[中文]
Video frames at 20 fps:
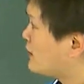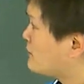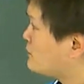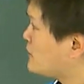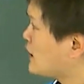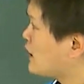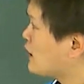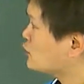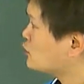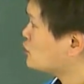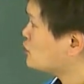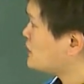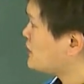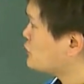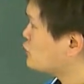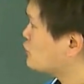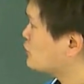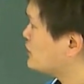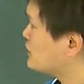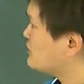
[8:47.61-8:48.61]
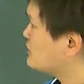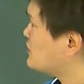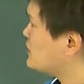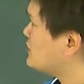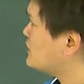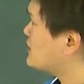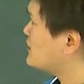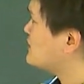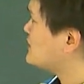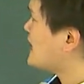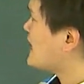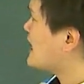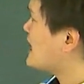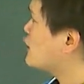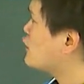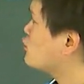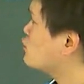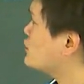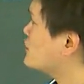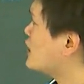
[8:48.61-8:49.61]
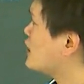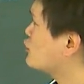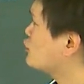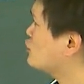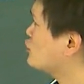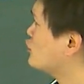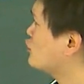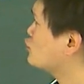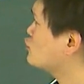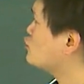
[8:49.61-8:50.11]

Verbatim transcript: 表示这种零件的加工要求，